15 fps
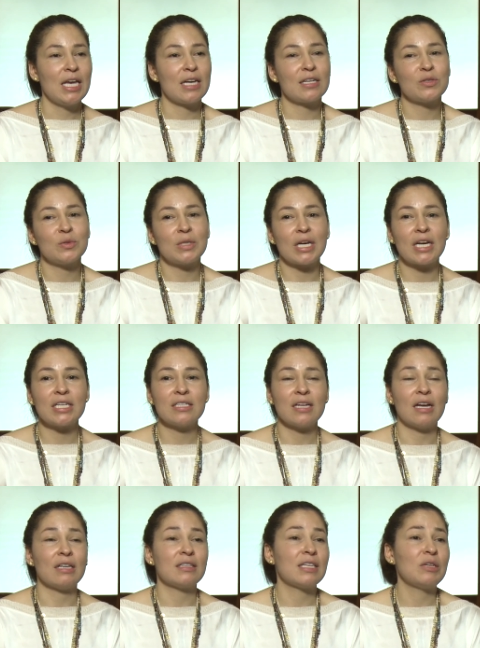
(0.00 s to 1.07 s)
resulta que
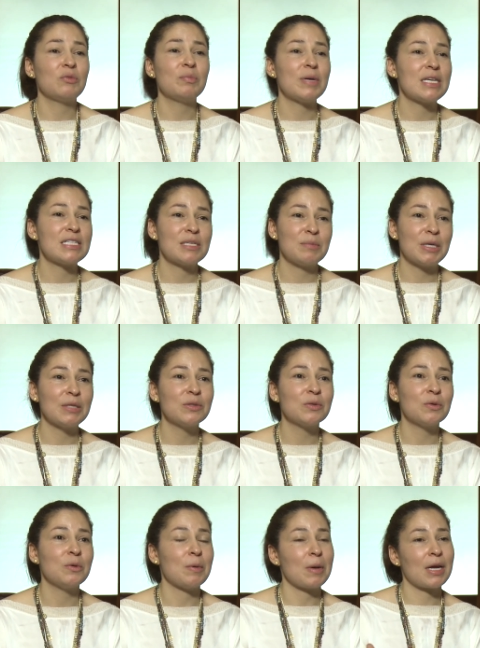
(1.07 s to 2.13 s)
ya tiene un
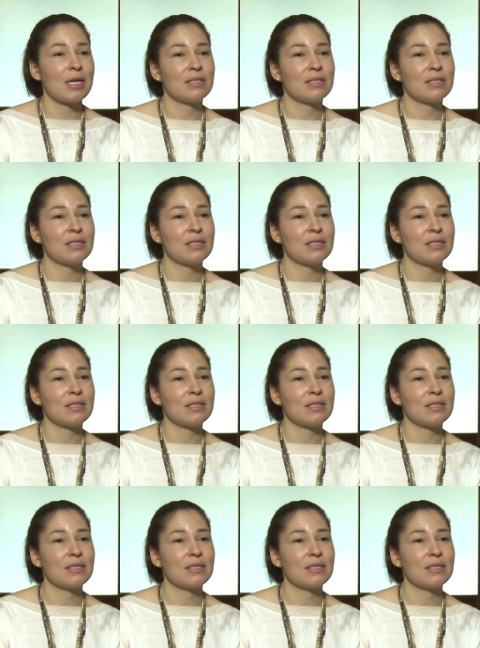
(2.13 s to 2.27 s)
padecimiento